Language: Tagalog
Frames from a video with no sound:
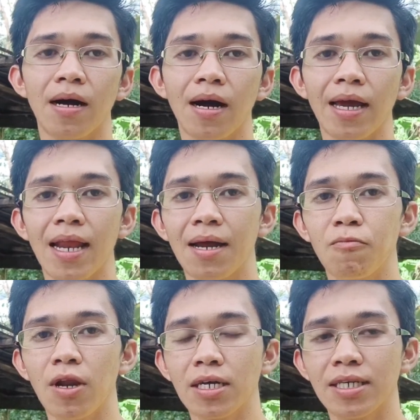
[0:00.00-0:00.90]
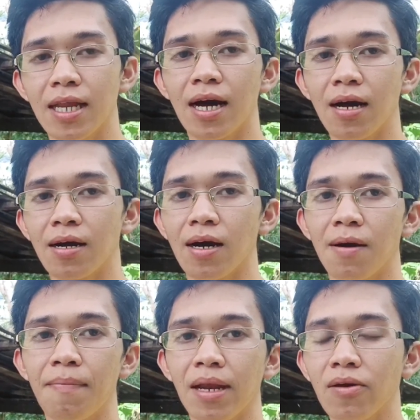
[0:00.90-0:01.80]
uh, kailangan mo lang silang
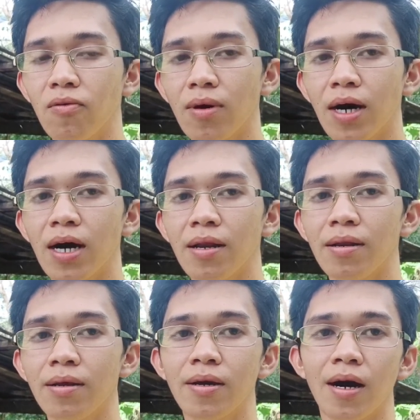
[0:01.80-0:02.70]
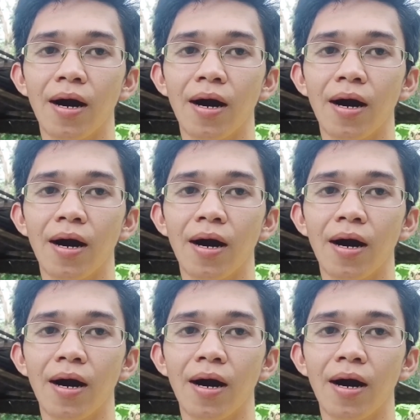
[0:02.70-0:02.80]
uh, paliguan,